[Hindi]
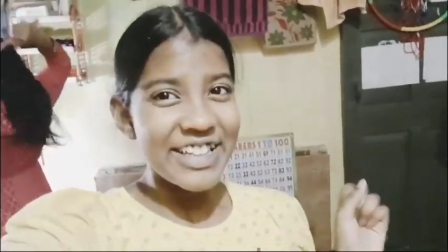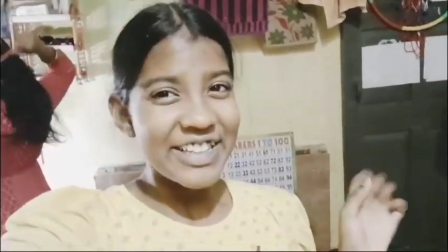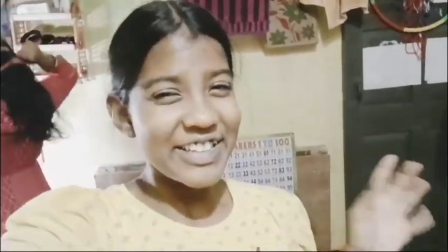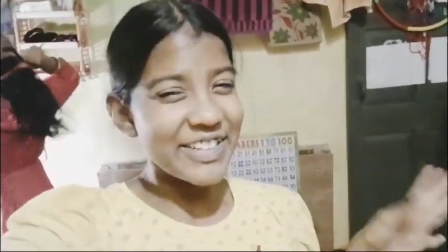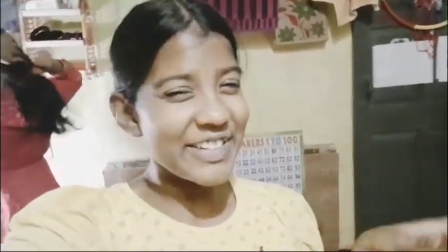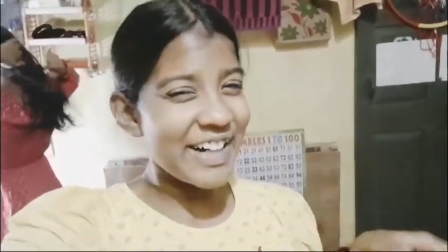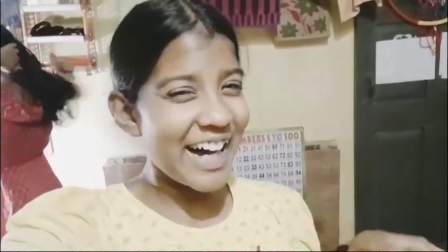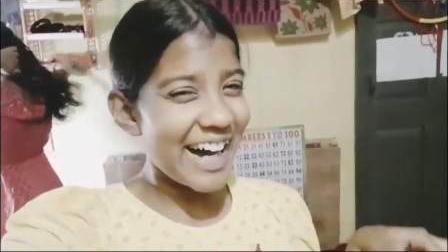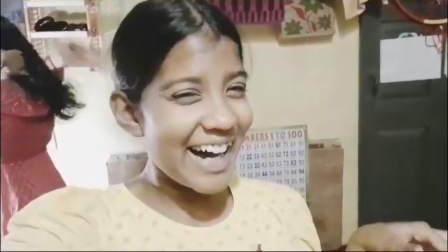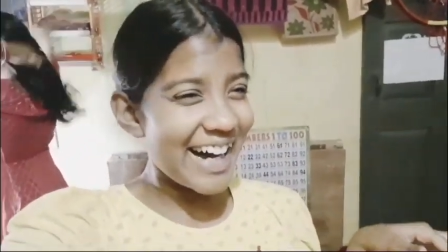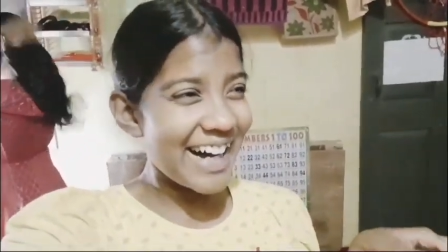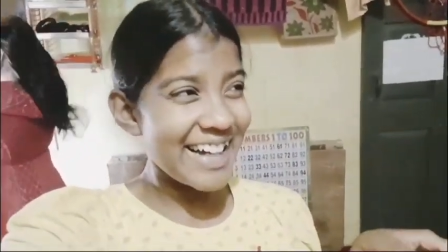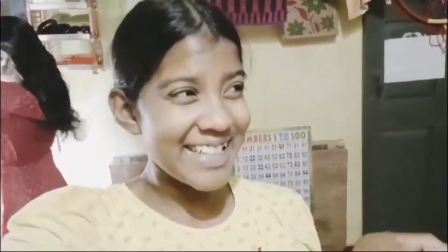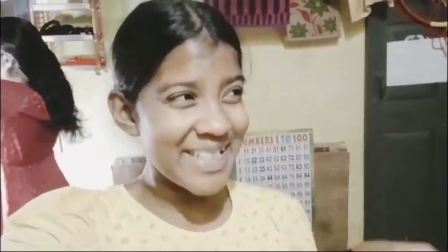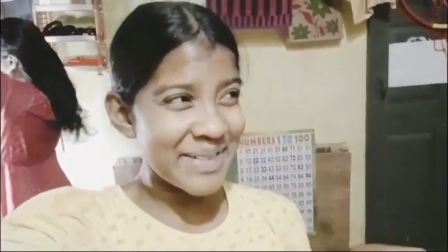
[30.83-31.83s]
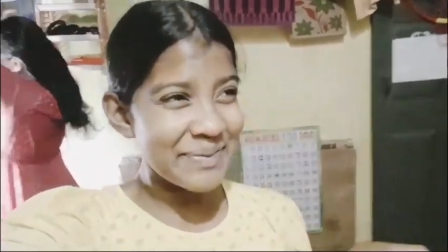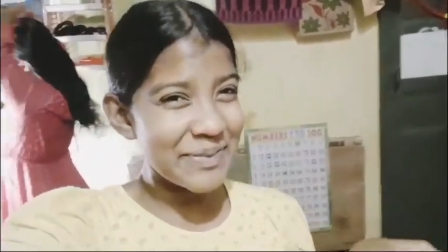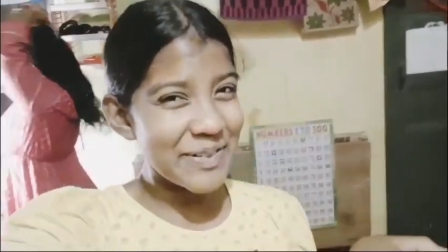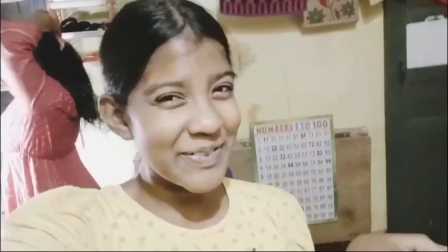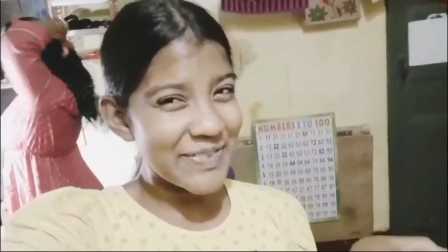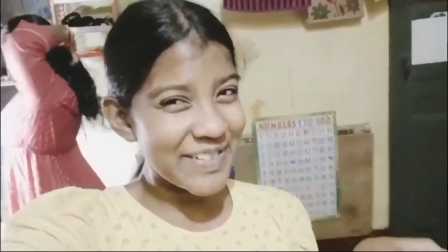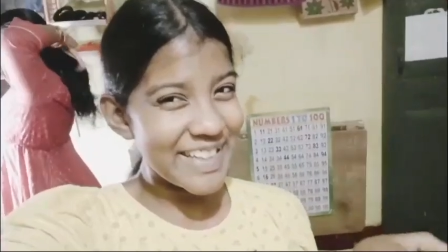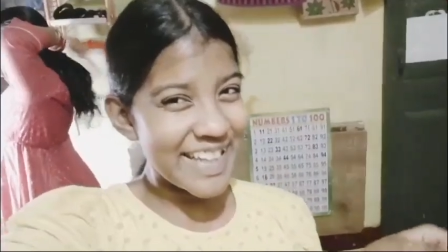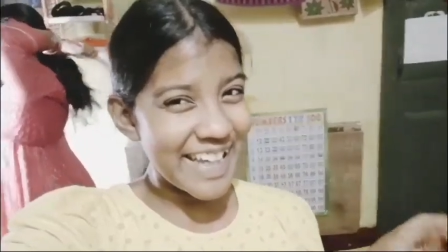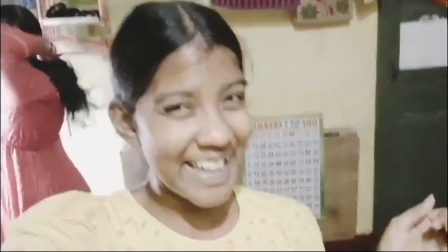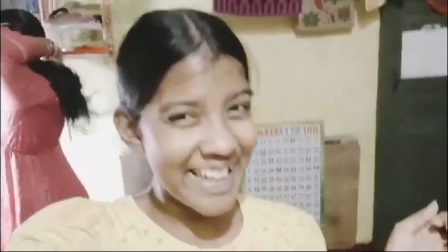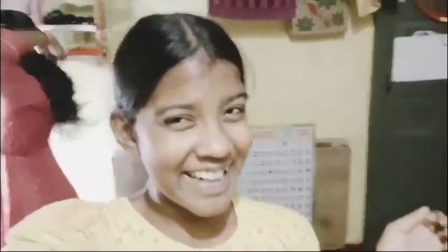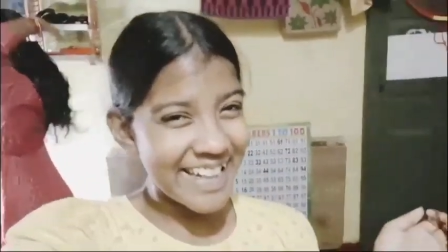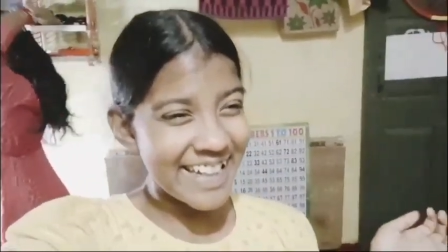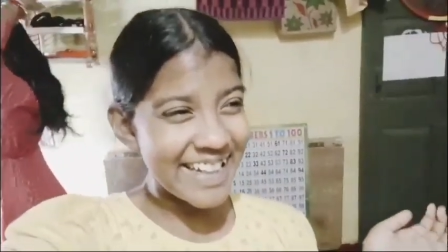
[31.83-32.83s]
तो हाँ आज हम मूवी
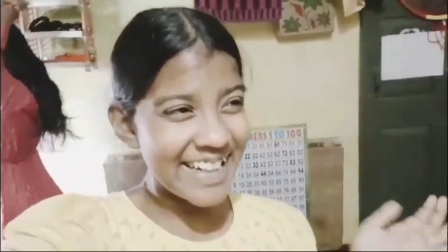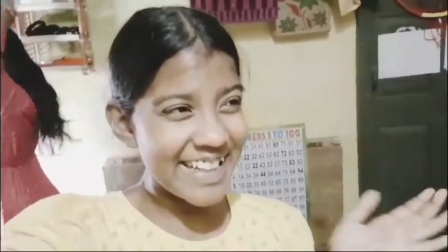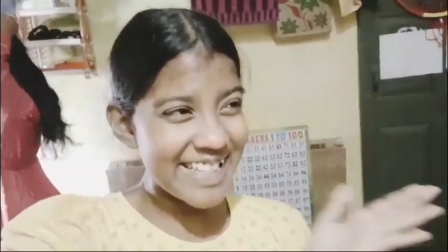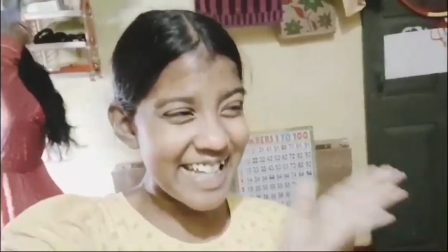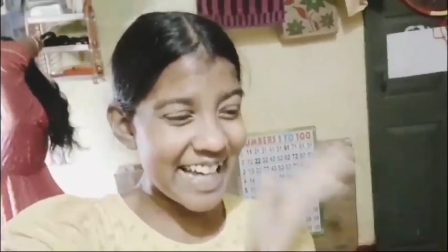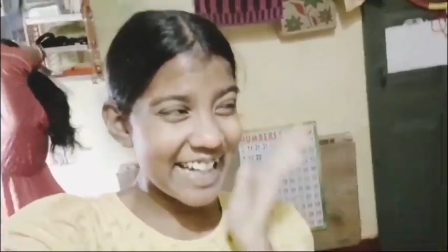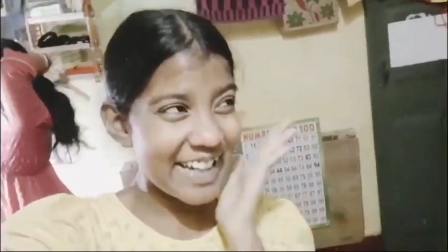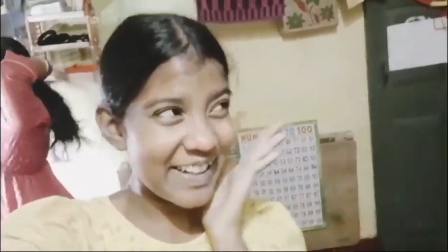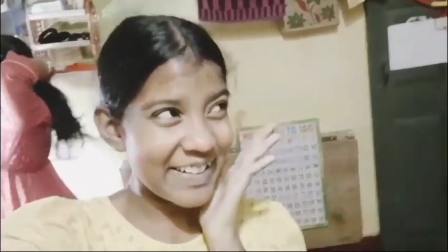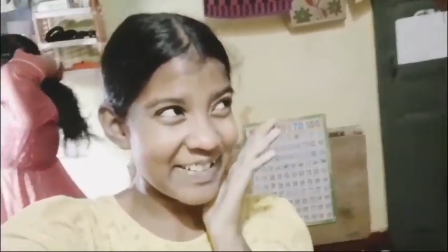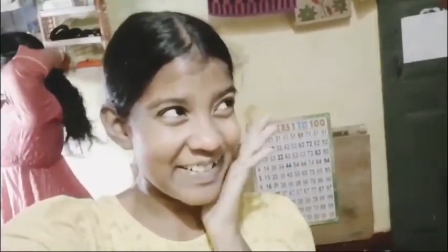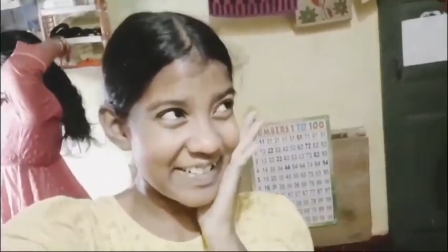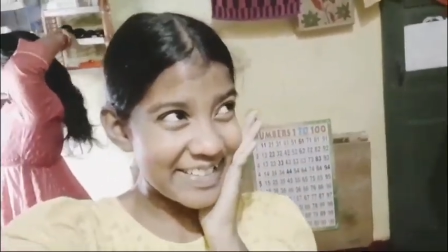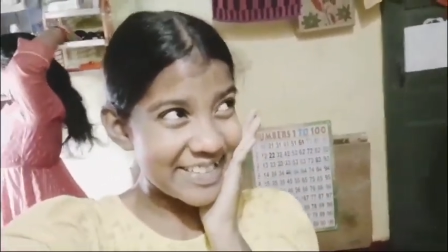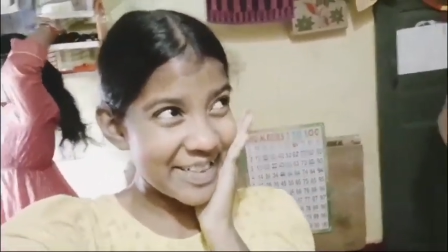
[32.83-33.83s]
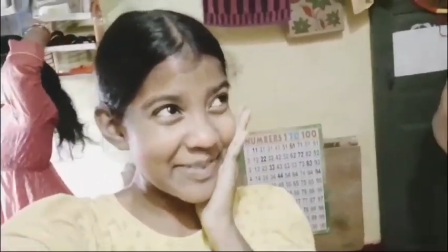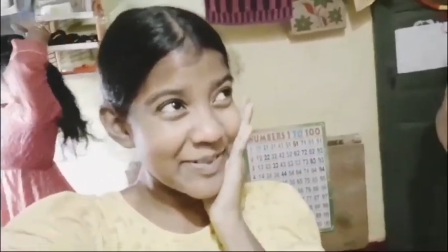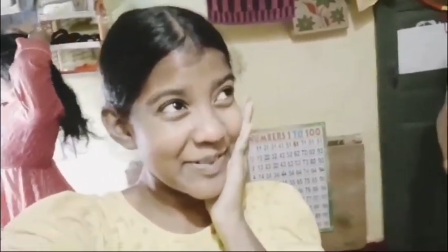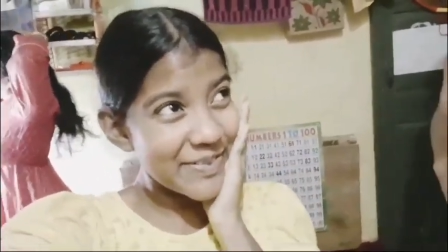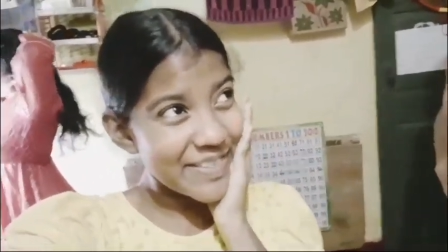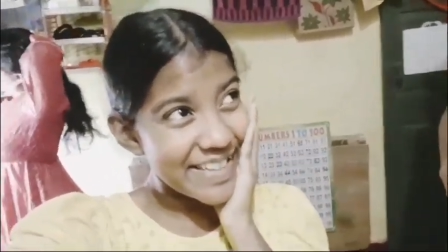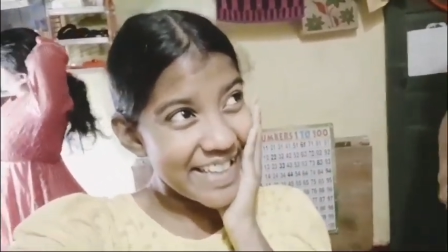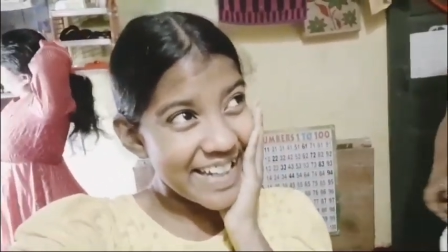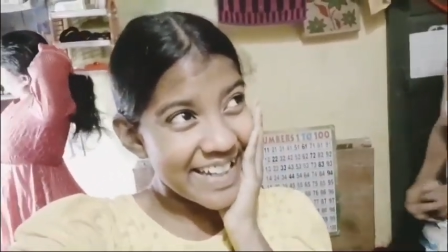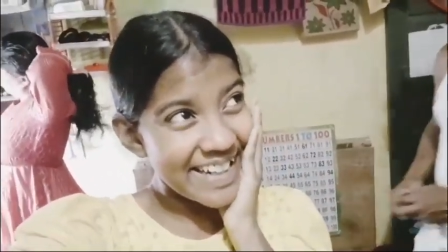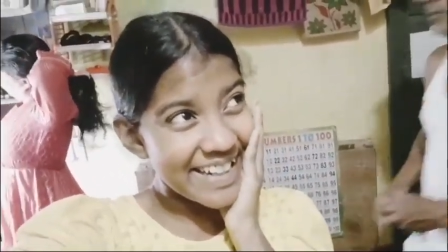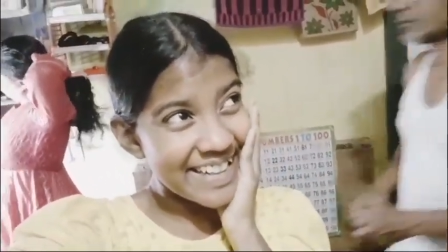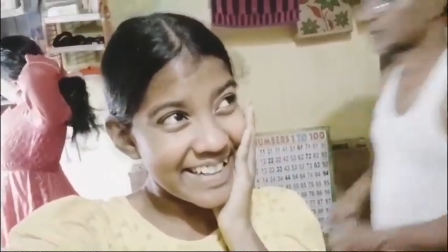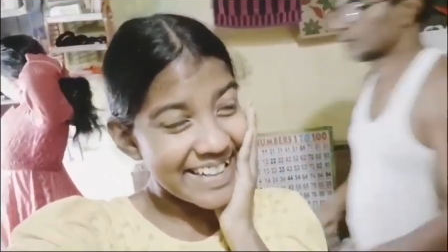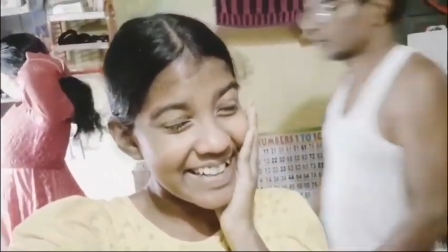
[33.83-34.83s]
देखने के लिए जा रहे हैं और कौन सा मूवी
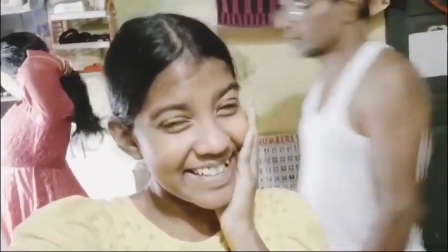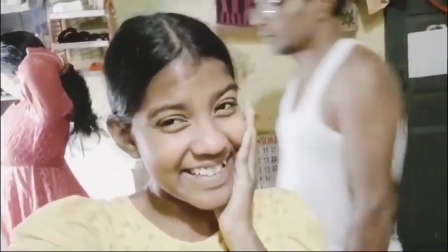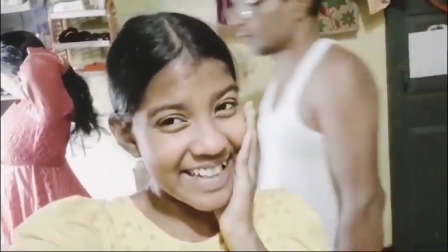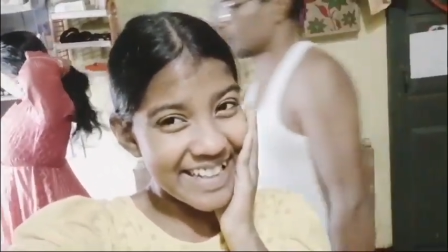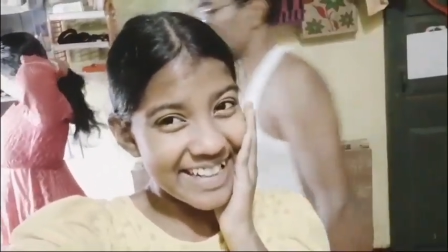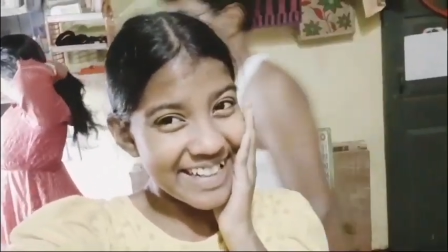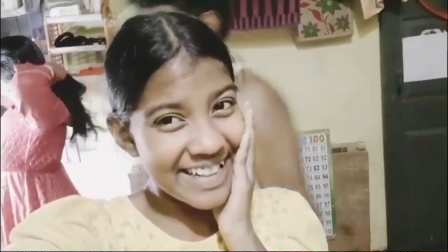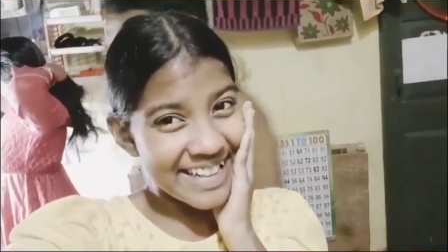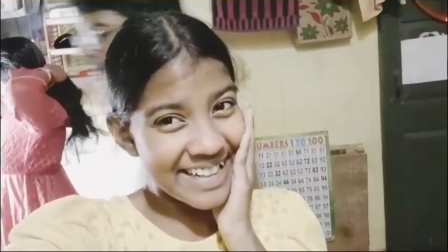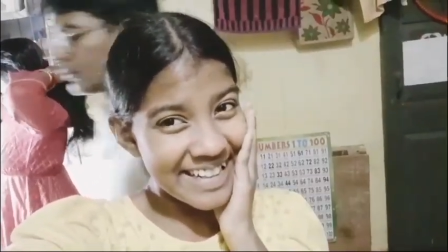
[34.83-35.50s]
देखने के लिए जा रहे